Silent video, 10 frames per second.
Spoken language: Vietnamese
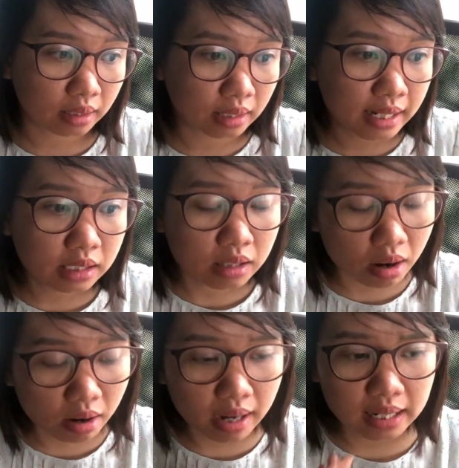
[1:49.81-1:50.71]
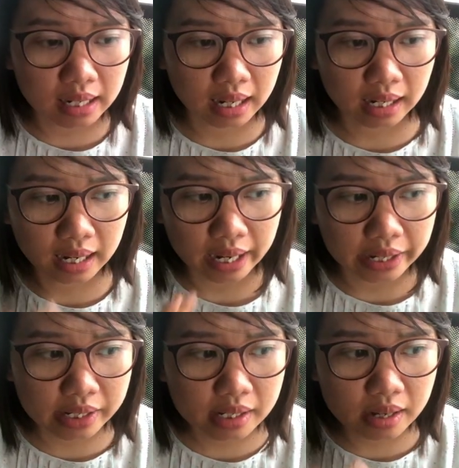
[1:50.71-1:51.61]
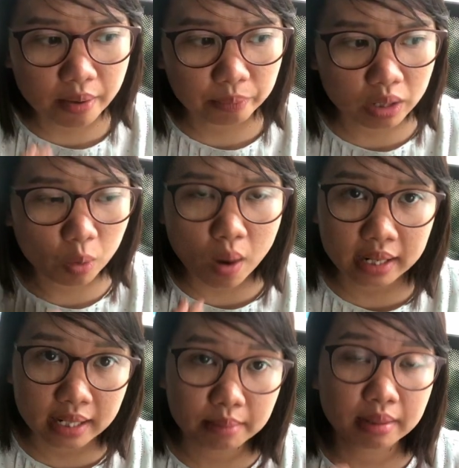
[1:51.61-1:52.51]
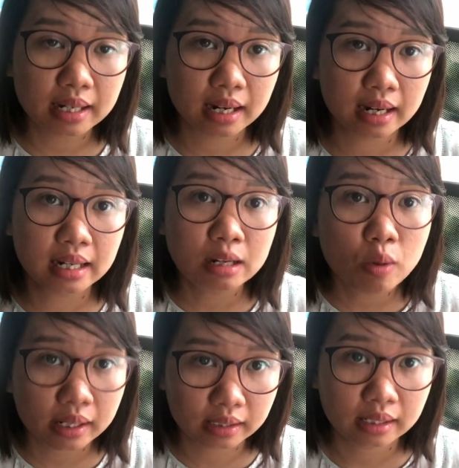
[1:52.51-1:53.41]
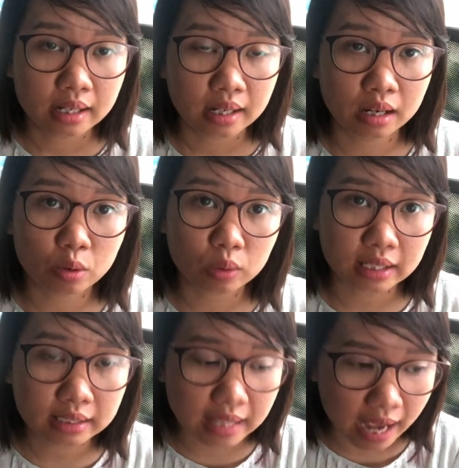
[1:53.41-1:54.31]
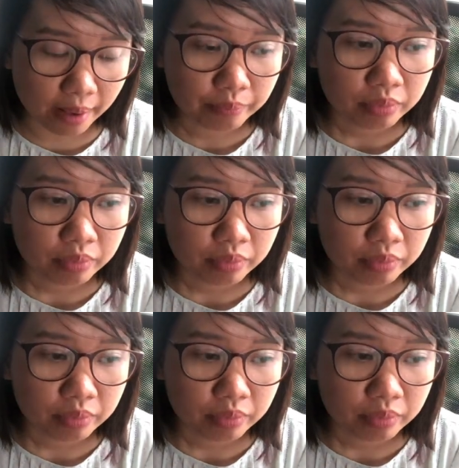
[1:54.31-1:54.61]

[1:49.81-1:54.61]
lý do hay là cái à, quan điểm hay là lý luận à, của tác giả.